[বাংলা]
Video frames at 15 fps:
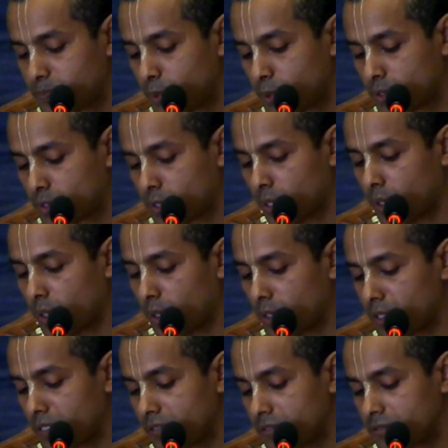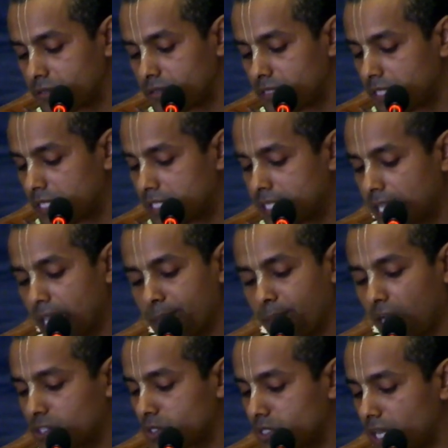পুত্র হন সেই
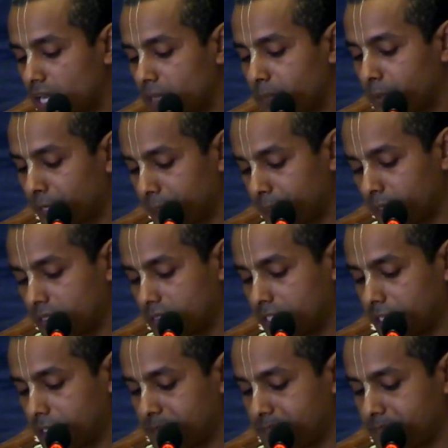বাসনার পরিবর্তে